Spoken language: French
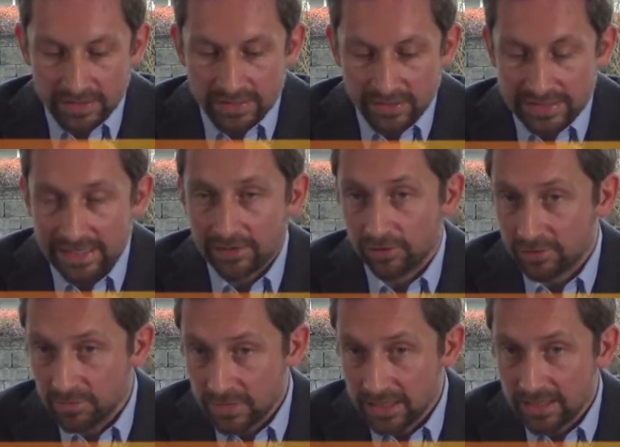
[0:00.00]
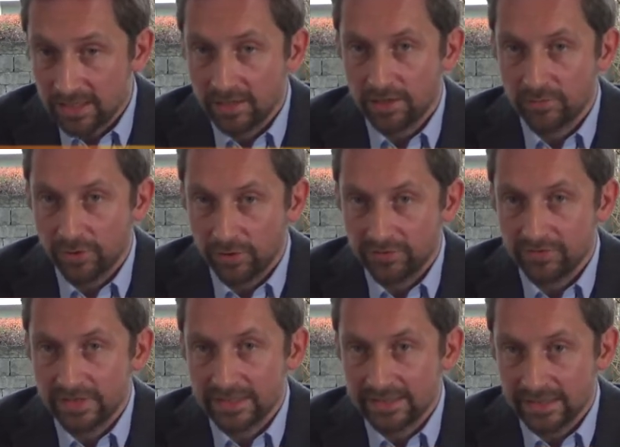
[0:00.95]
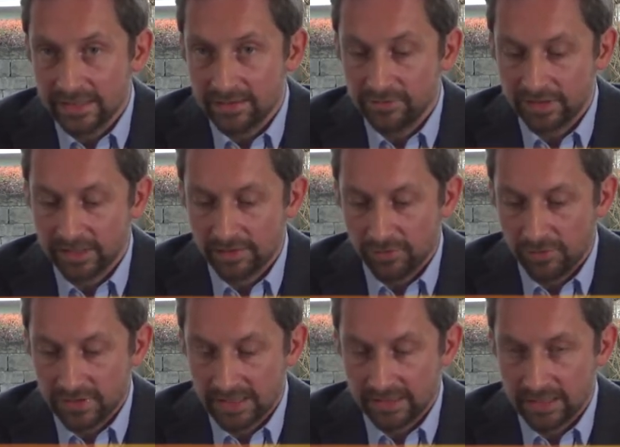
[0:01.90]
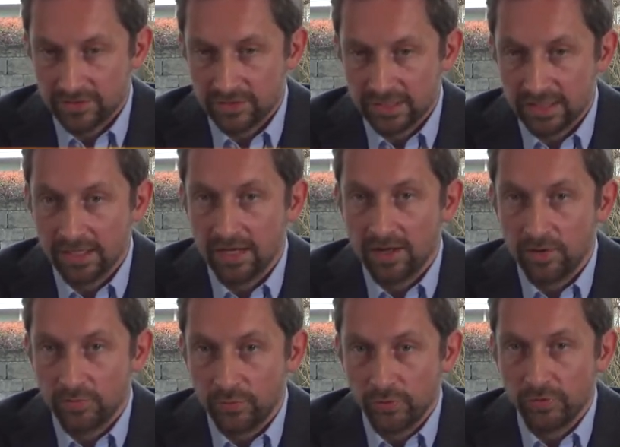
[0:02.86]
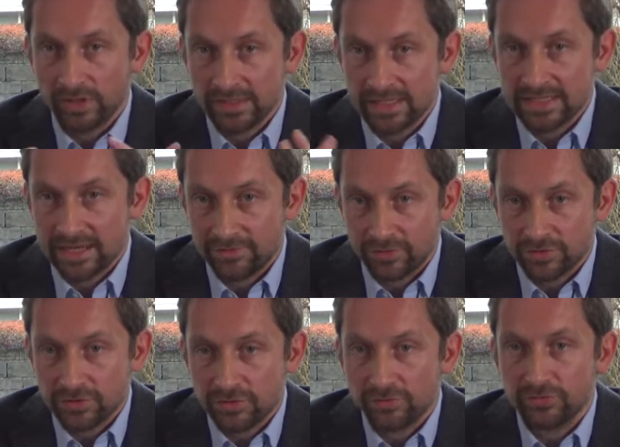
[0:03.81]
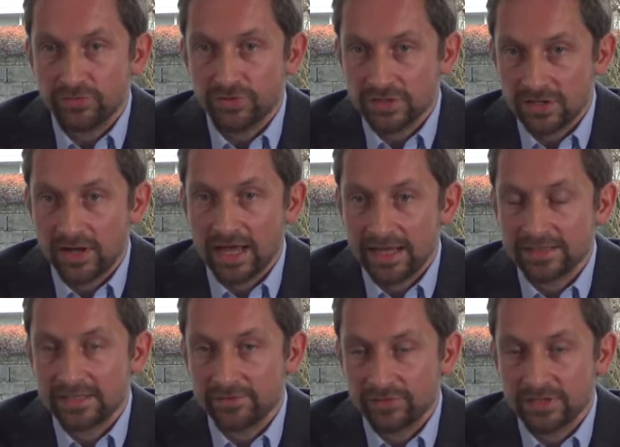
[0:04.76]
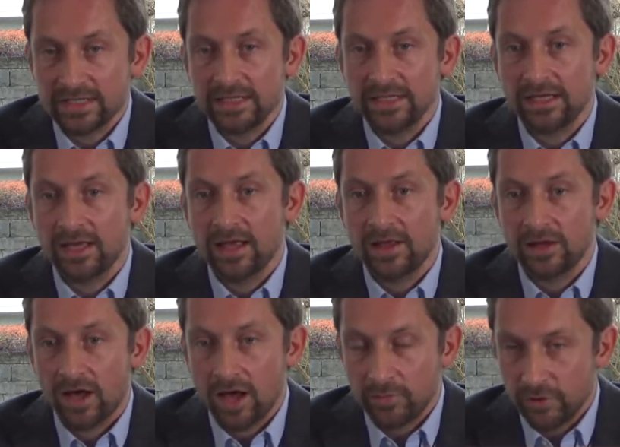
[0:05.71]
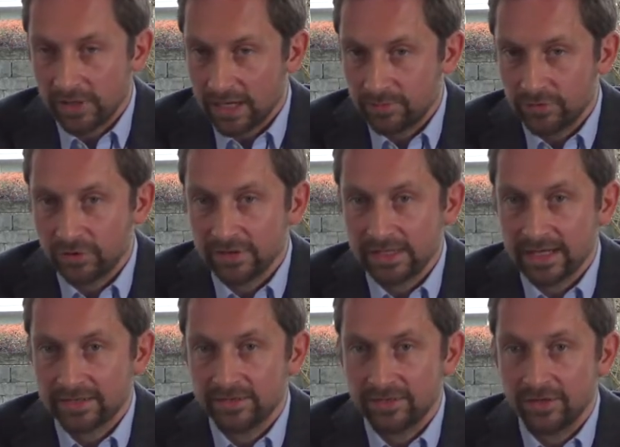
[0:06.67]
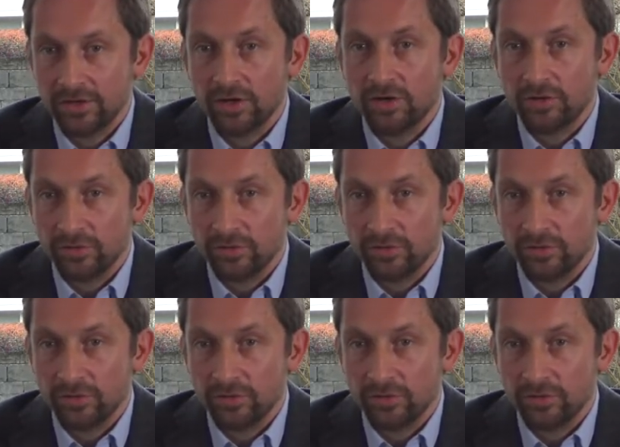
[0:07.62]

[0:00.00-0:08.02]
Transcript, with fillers: 150 000 brevets délivrés aux États-Unis pour des inventions faisant intervenir un programme d'ordinateur,